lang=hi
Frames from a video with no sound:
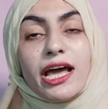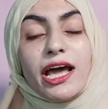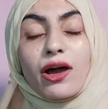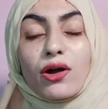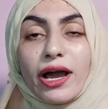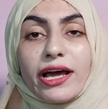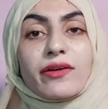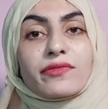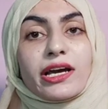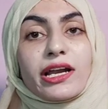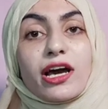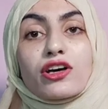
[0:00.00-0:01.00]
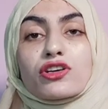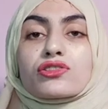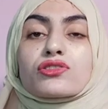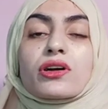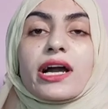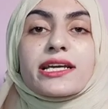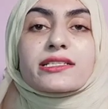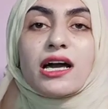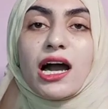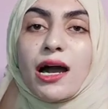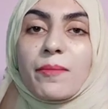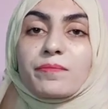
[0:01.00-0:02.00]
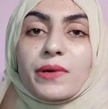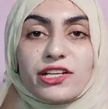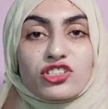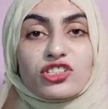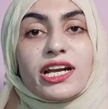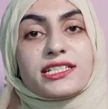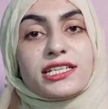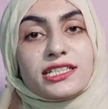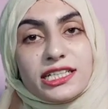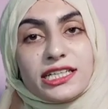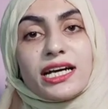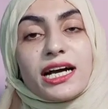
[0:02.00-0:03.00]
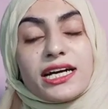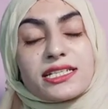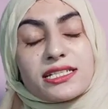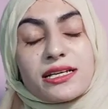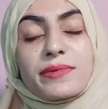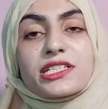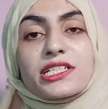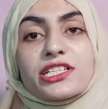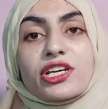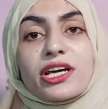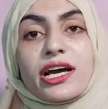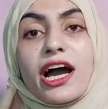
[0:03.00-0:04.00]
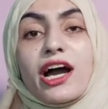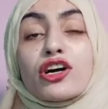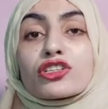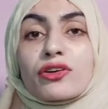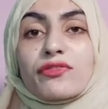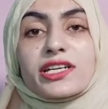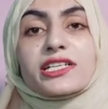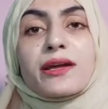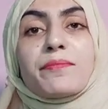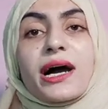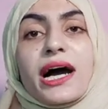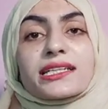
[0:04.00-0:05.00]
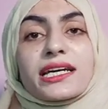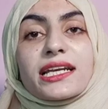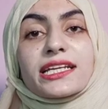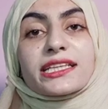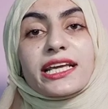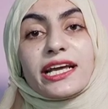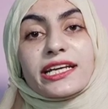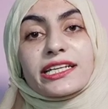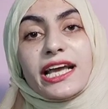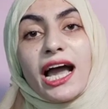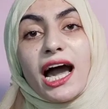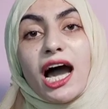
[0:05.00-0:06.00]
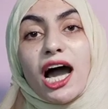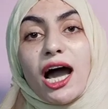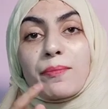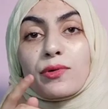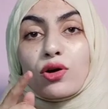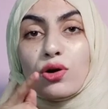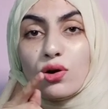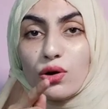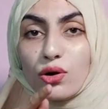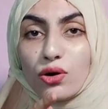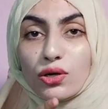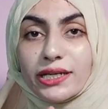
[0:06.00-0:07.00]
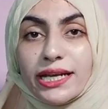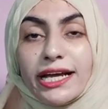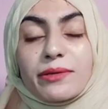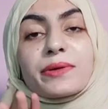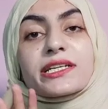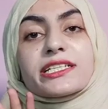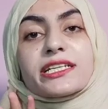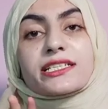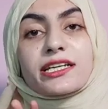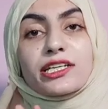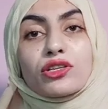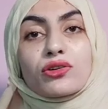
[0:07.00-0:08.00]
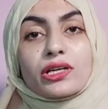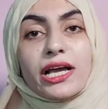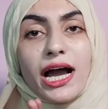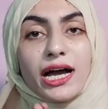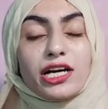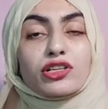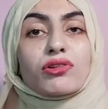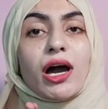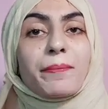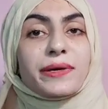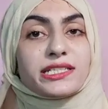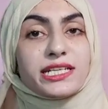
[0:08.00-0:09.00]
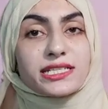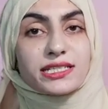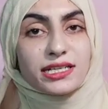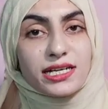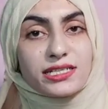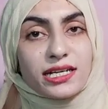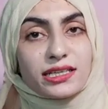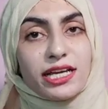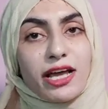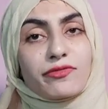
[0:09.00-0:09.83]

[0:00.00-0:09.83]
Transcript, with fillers: है एरा वगैरह सो गाइज आप अच्छी तरह से तरीका का समझ लीजिएगा तो फर्स्ट हम बात कर लेते हैं कि ये आपको ऑनलाइन परचेज करनी होगी अगर तो आप परचेज कर सकते हैं